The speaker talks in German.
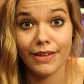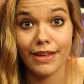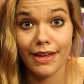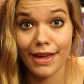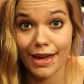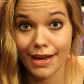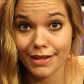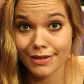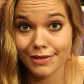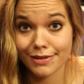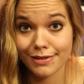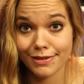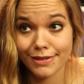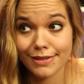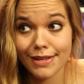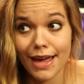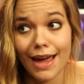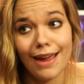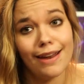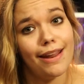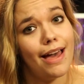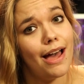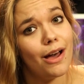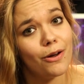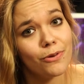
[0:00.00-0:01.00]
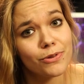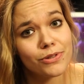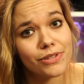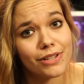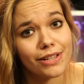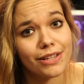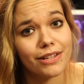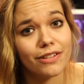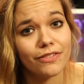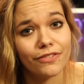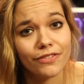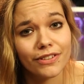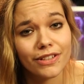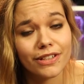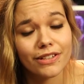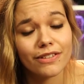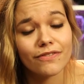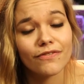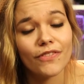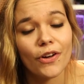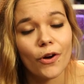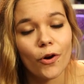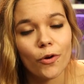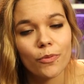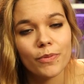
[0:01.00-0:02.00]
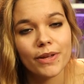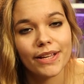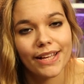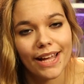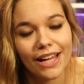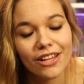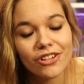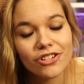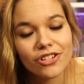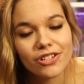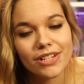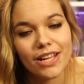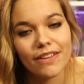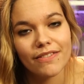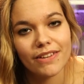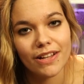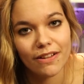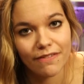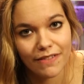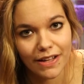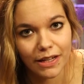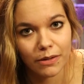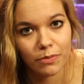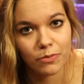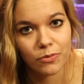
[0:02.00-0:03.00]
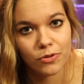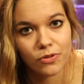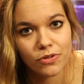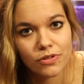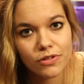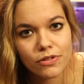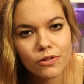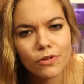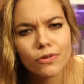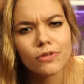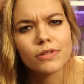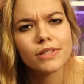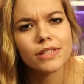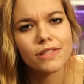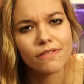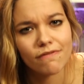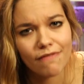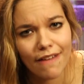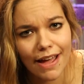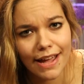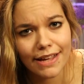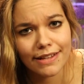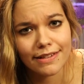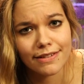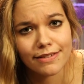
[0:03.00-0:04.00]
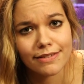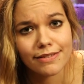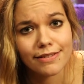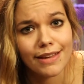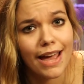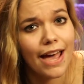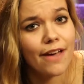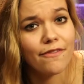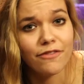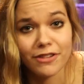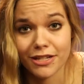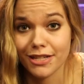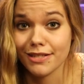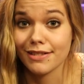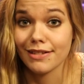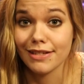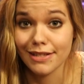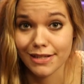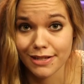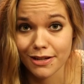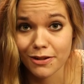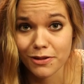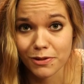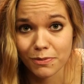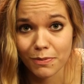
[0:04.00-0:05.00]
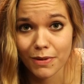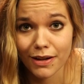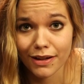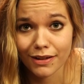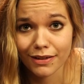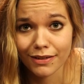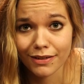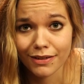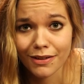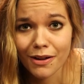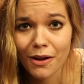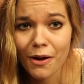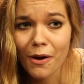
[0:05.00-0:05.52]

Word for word: erstens eine Ausrede finden, warum ihr ganz schnell wieder weg müsst und zweitens einfach das Licht ausmachen.